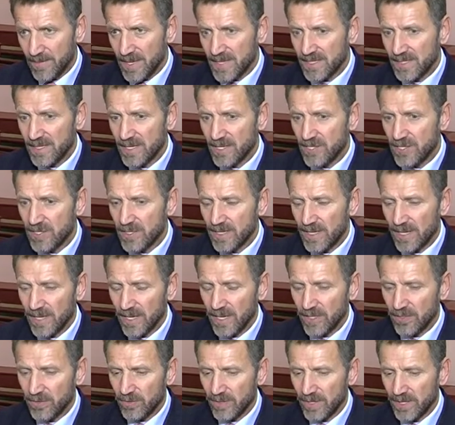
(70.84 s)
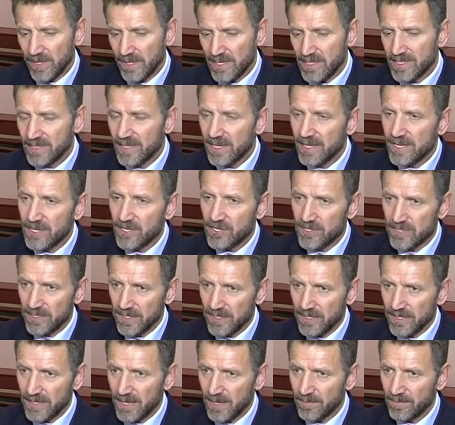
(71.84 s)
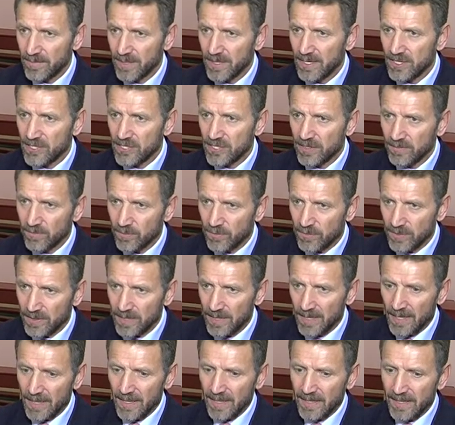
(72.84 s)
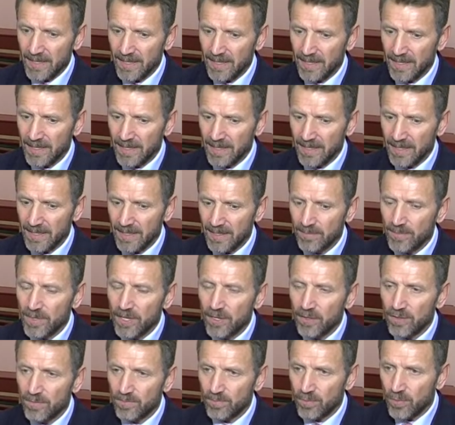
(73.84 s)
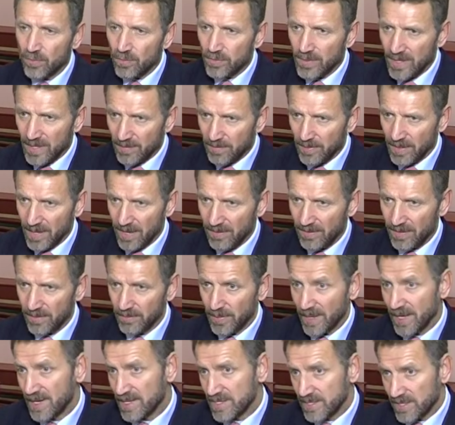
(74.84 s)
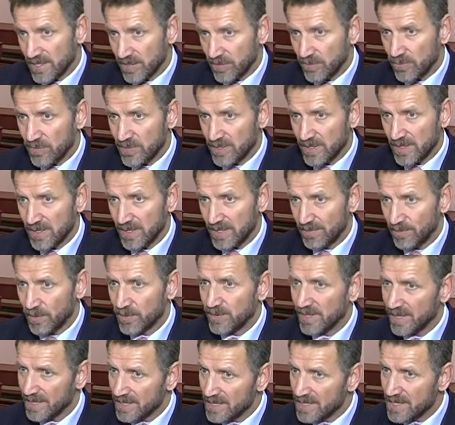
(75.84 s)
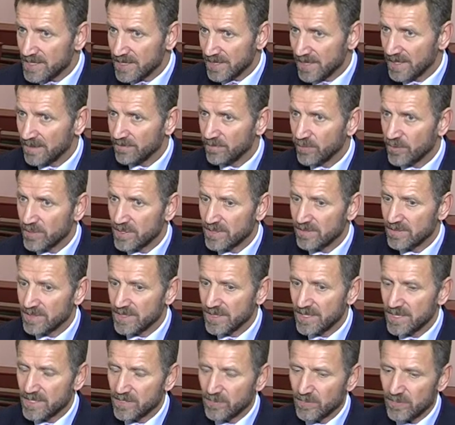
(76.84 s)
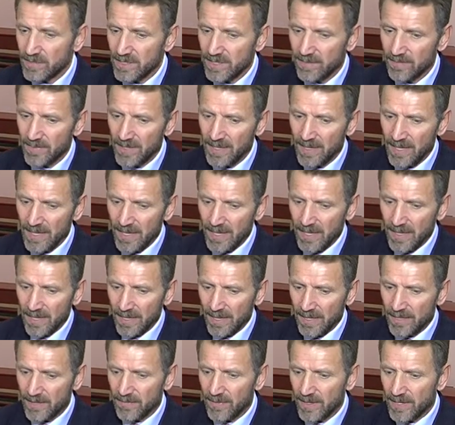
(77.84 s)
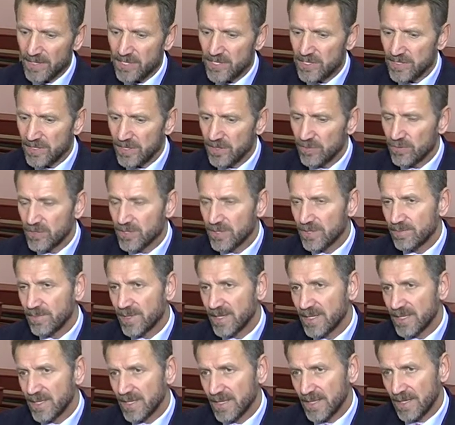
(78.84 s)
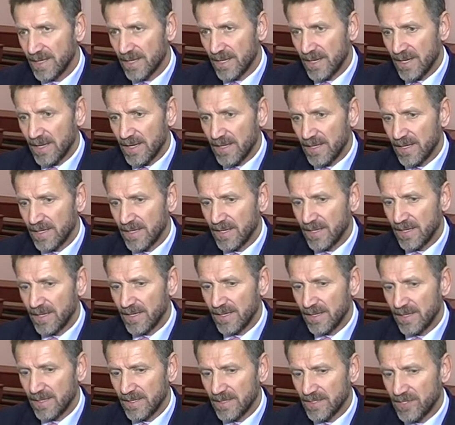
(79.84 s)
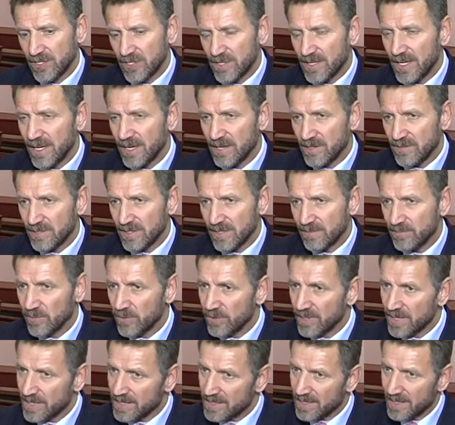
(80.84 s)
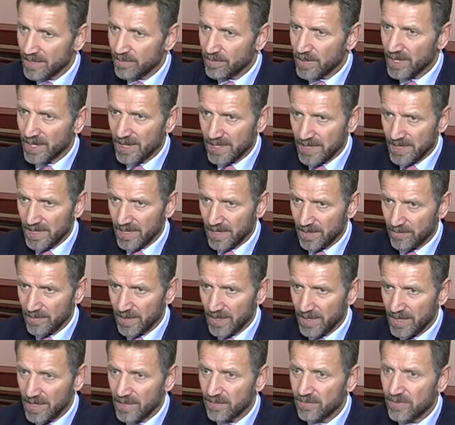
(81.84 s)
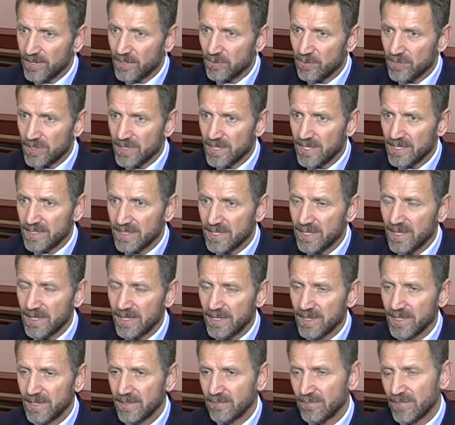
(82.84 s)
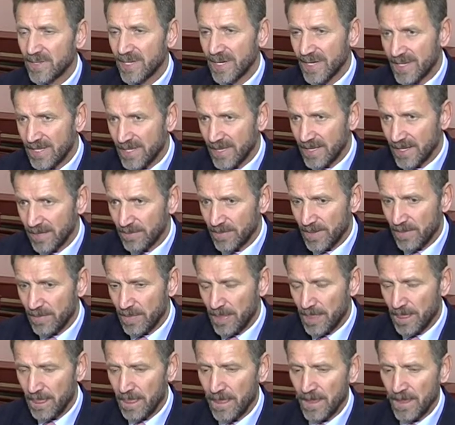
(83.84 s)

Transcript: Местные жители, которые исторически там живут и имеют полное право по конституции и по традициям пользоваться ресурсами, они фактически ущемлены и считаются многие из них браконьерами. Их вынужденно сделали браконьерами.